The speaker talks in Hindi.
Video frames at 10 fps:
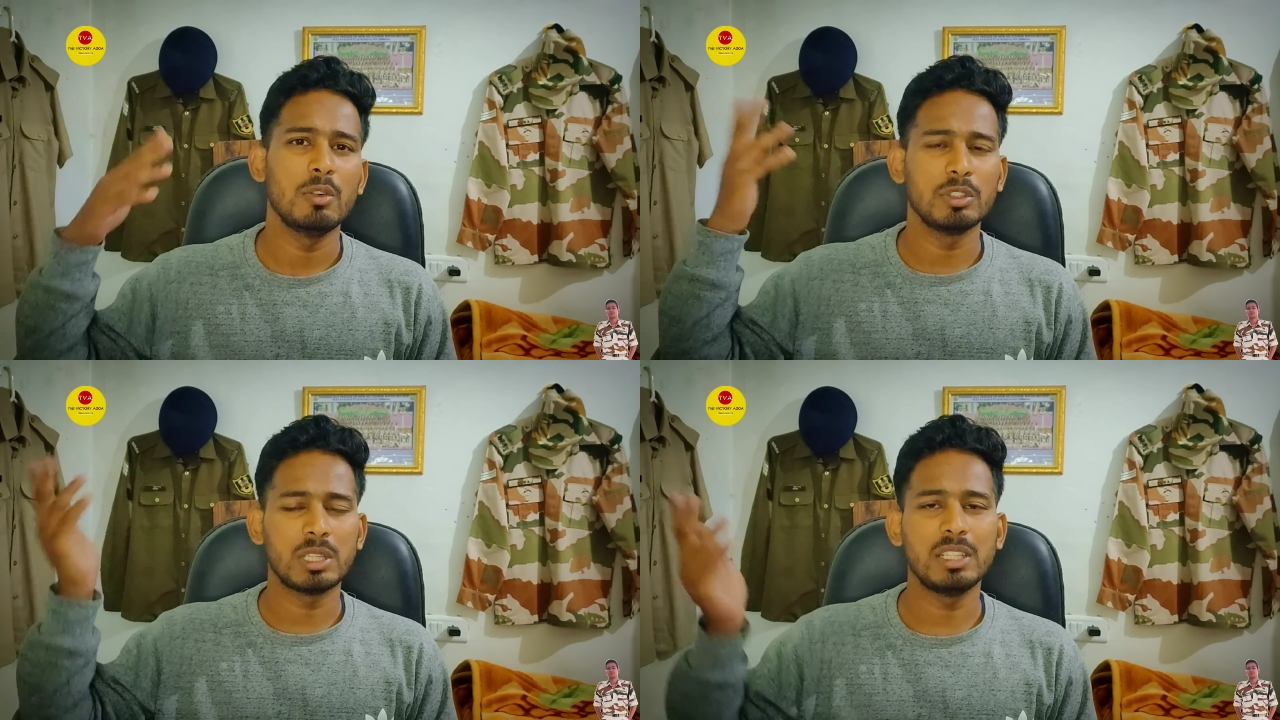
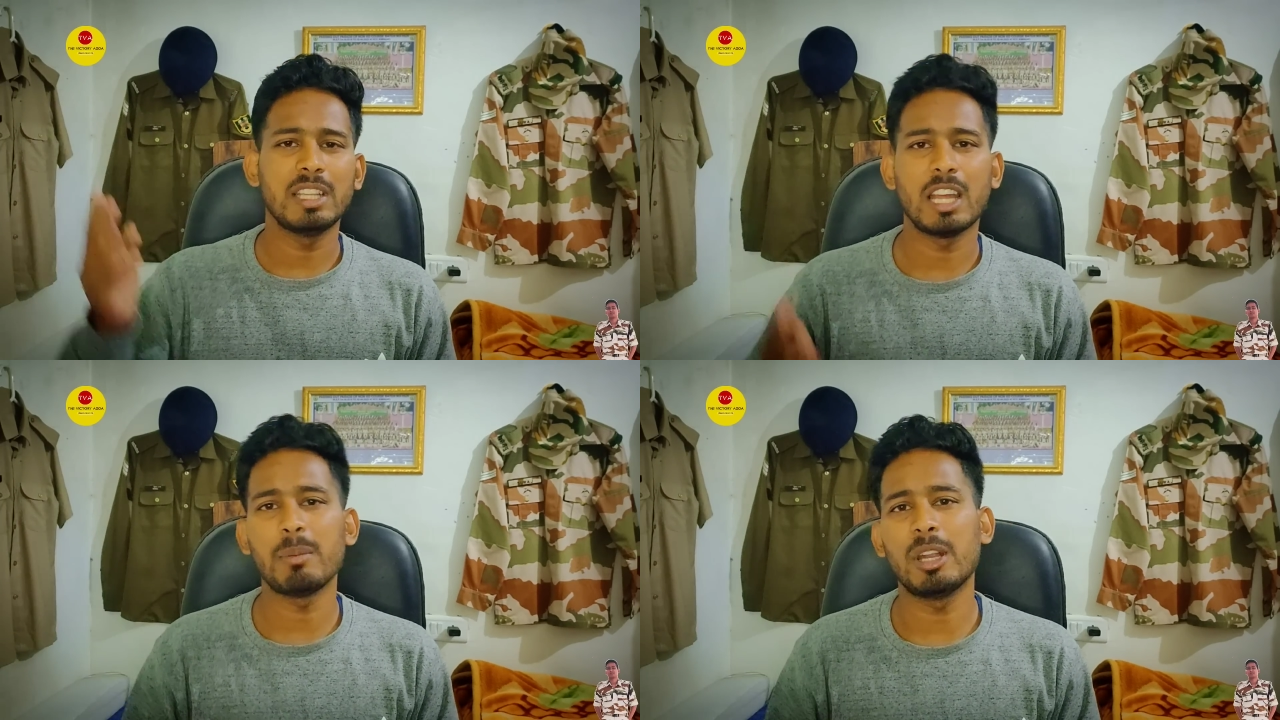उसके बाद
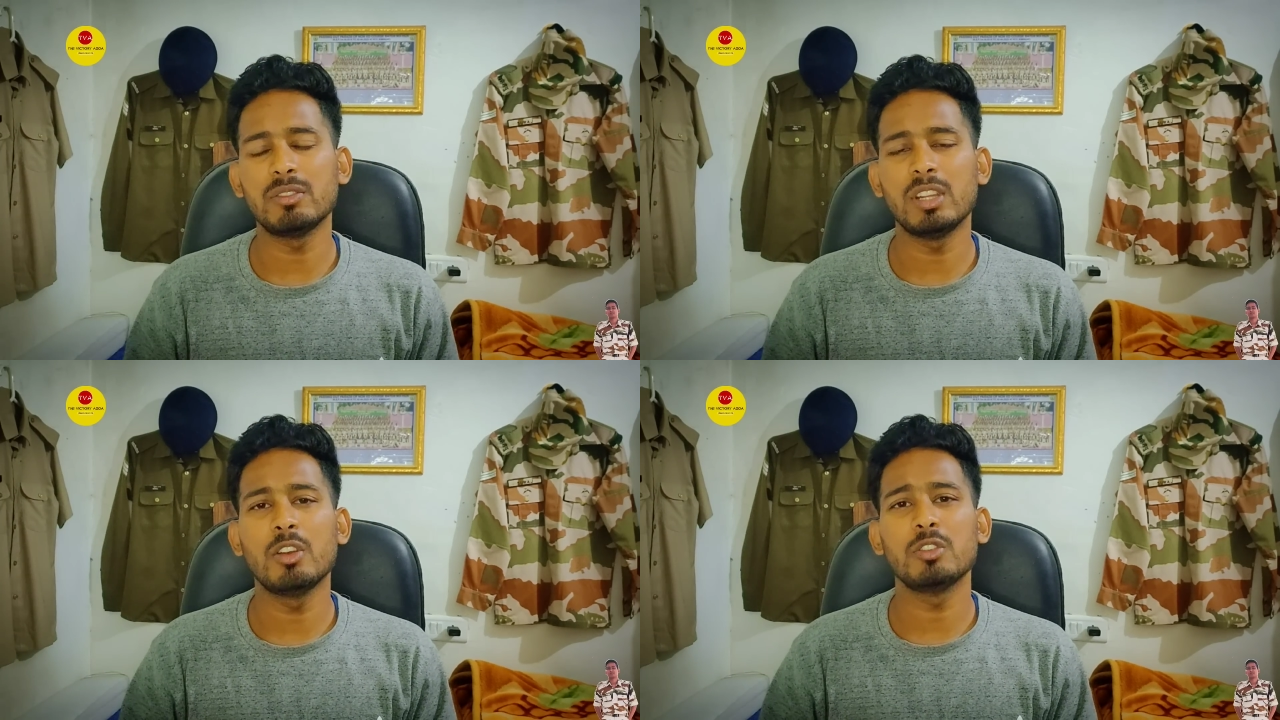ग्यारह मार्च
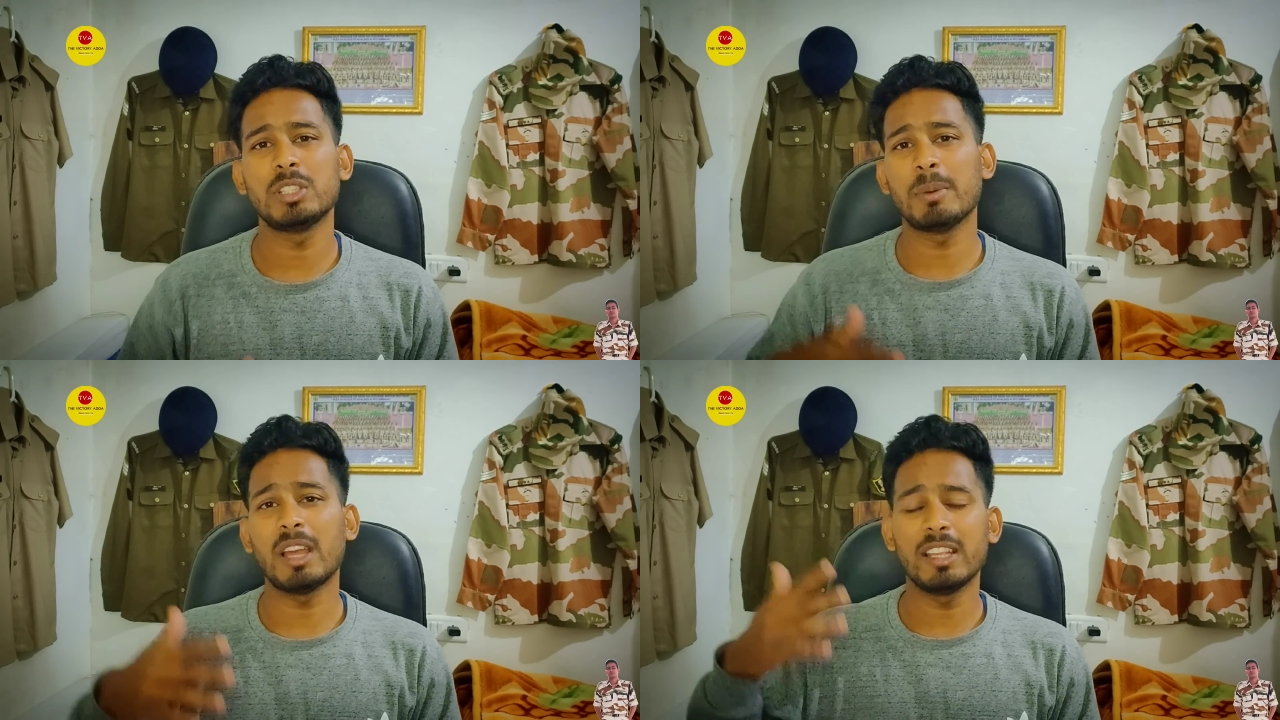वाले
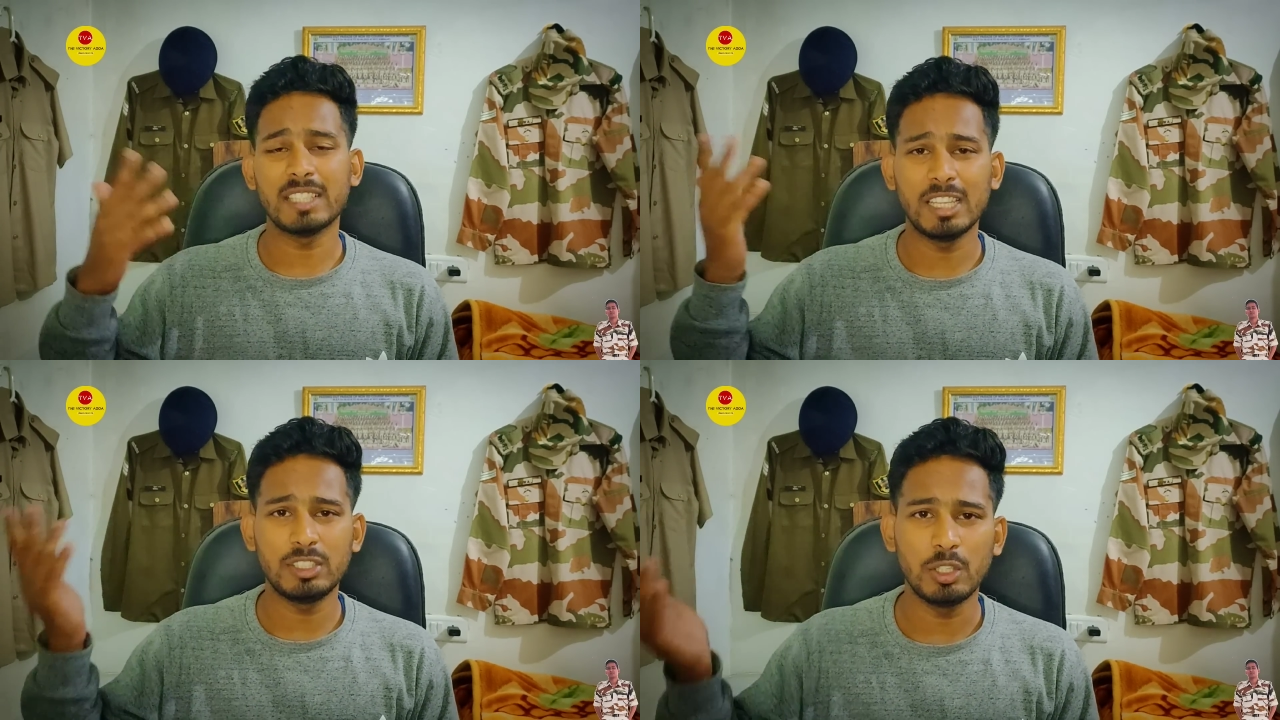उसके बाद
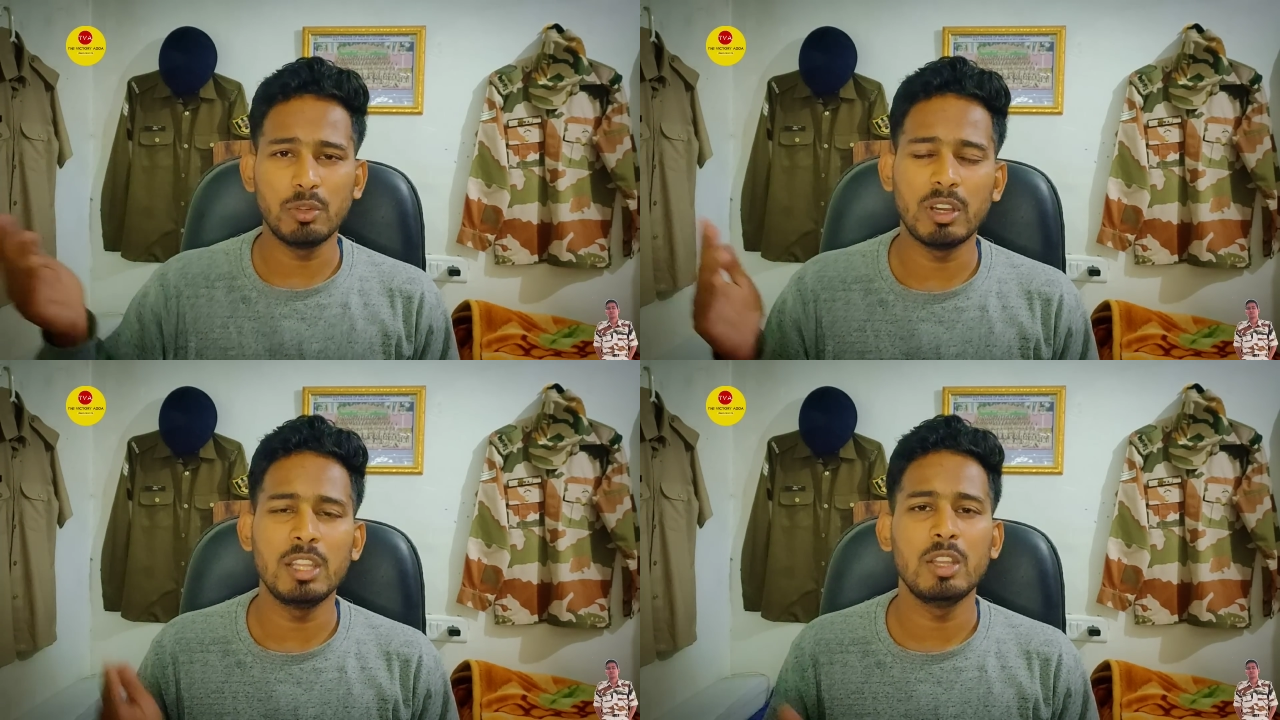ऐसा स्टेनो
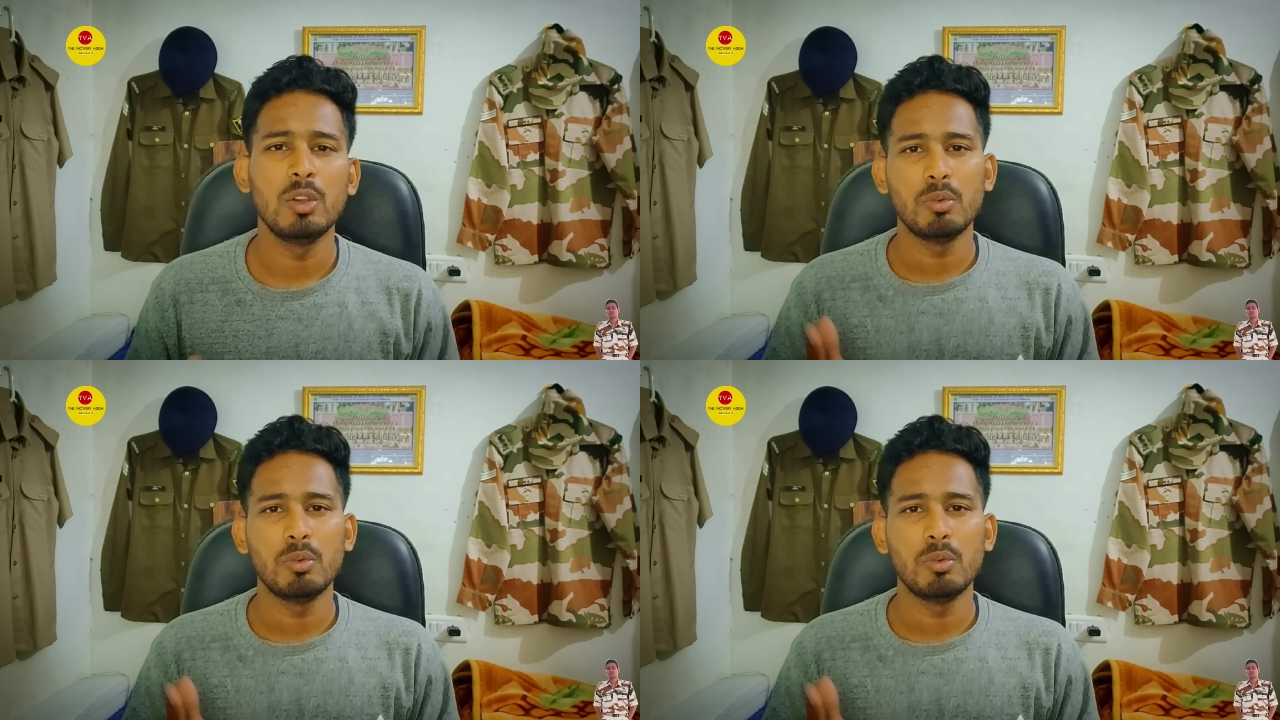वाले